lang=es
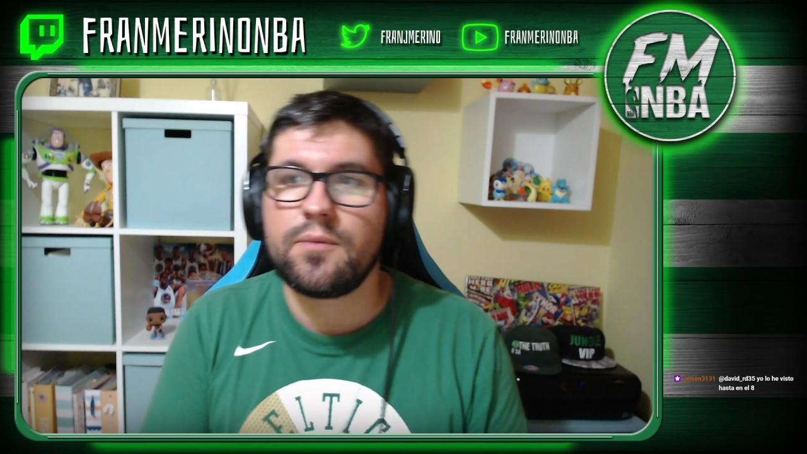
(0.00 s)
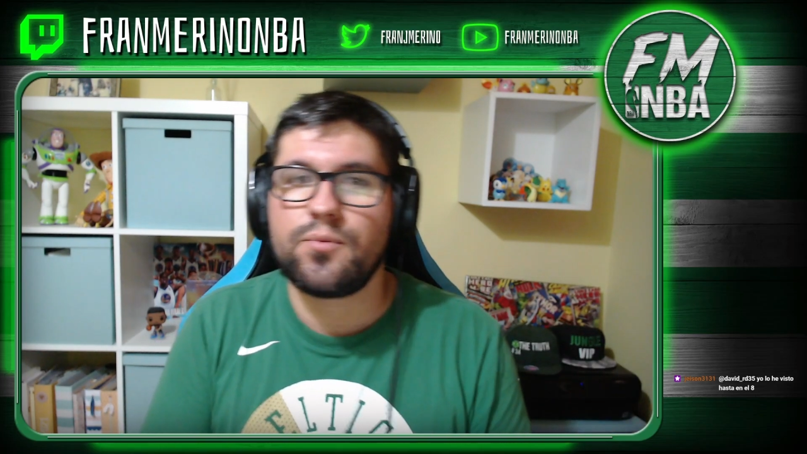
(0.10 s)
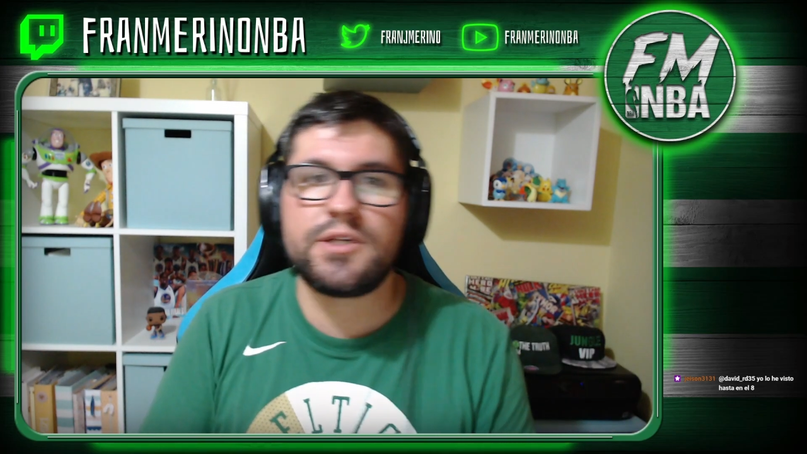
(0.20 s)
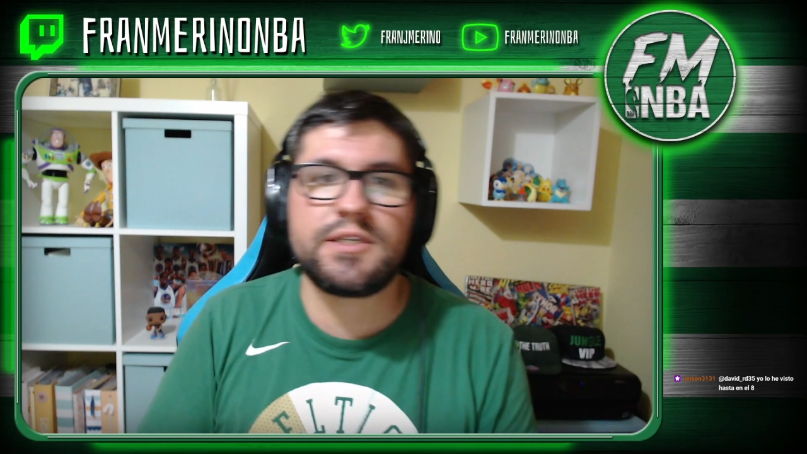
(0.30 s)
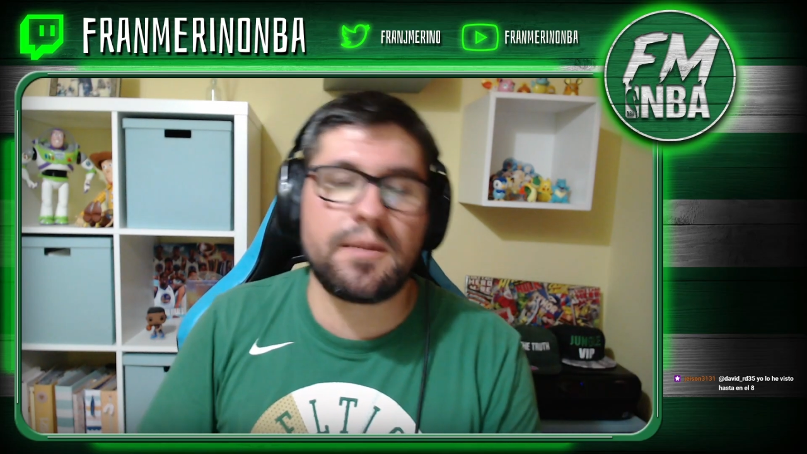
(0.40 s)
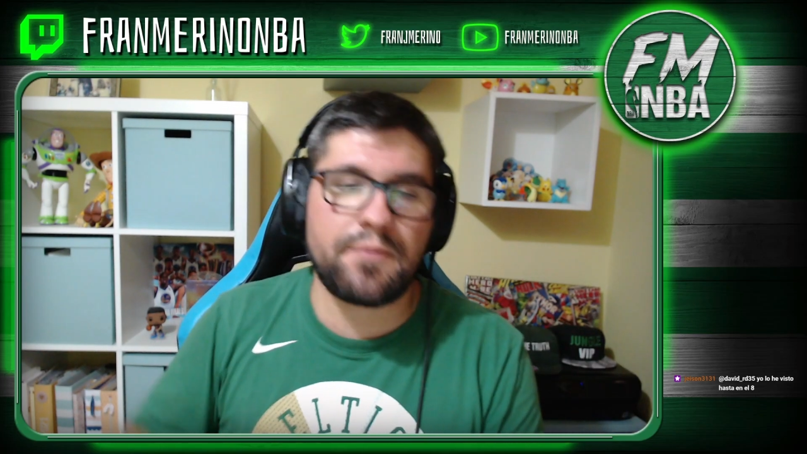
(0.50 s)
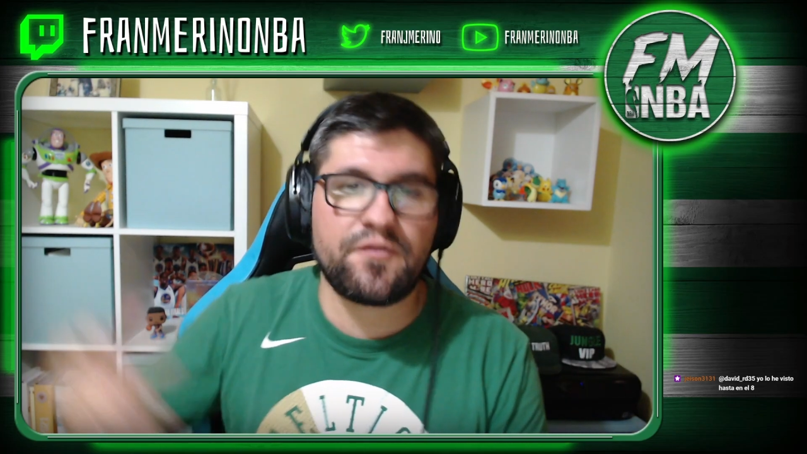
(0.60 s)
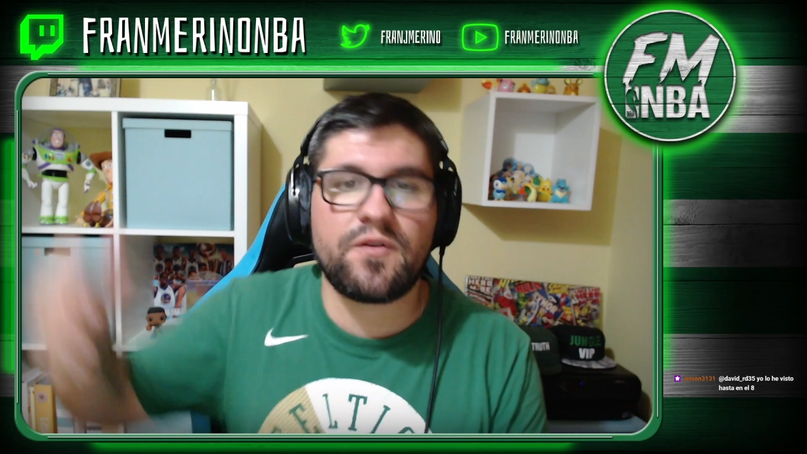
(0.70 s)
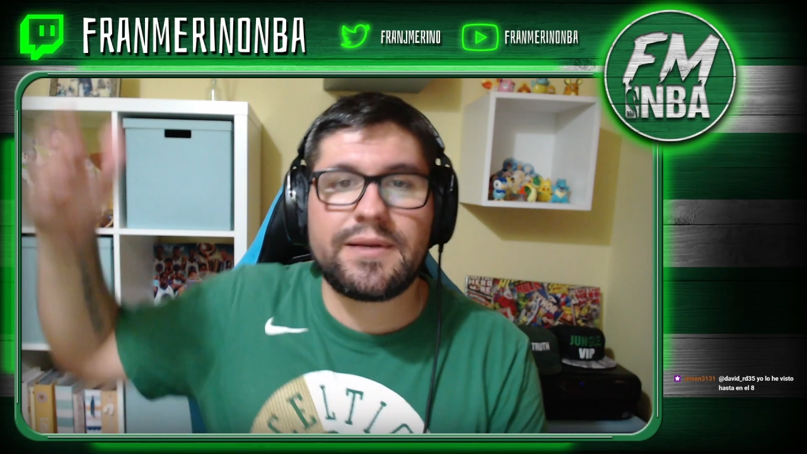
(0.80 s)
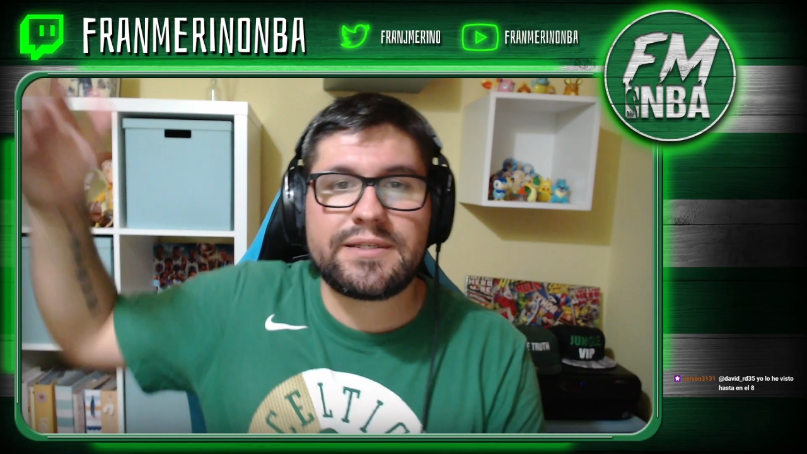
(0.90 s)
pues el
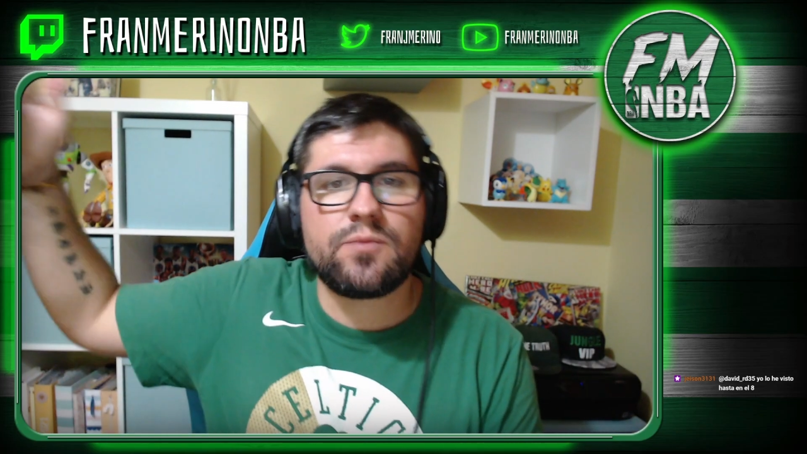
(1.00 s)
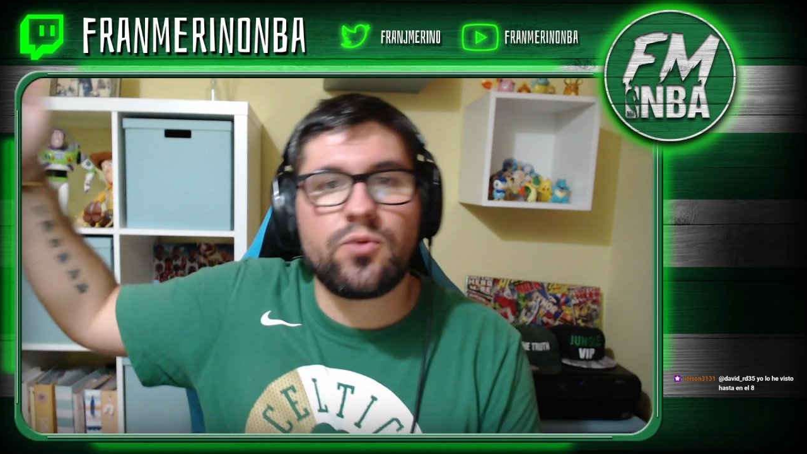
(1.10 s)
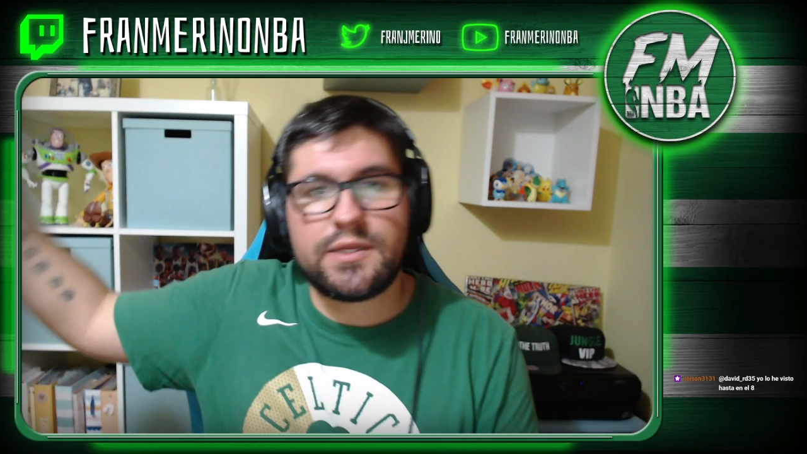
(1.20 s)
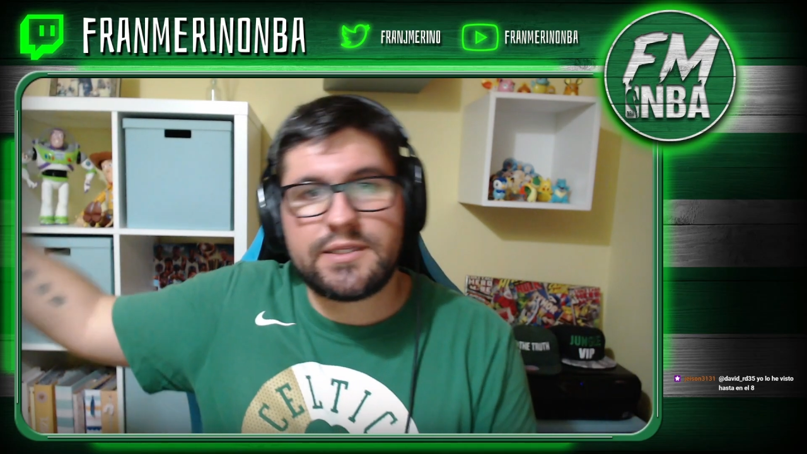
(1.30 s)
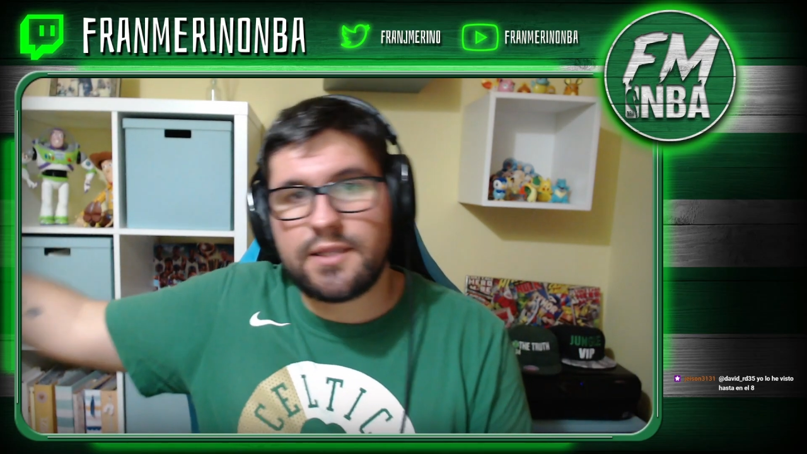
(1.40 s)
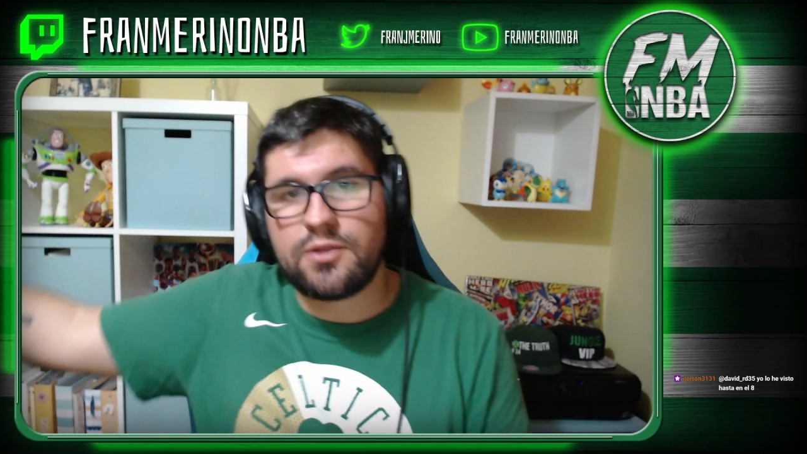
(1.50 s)
perfil máximo de este